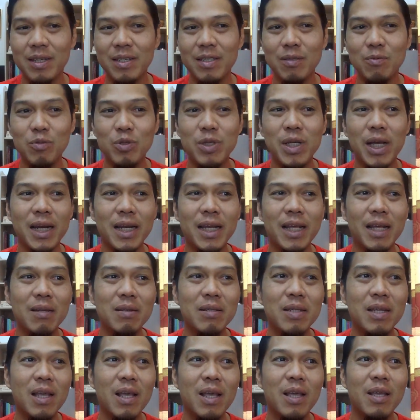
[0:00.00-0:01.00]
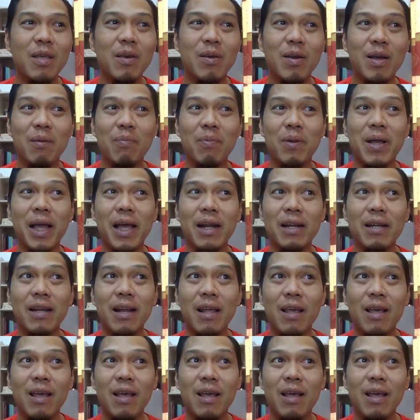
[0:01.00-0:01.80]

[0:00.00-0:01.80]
สมมติอยากเรียนเกี่ยวกับการ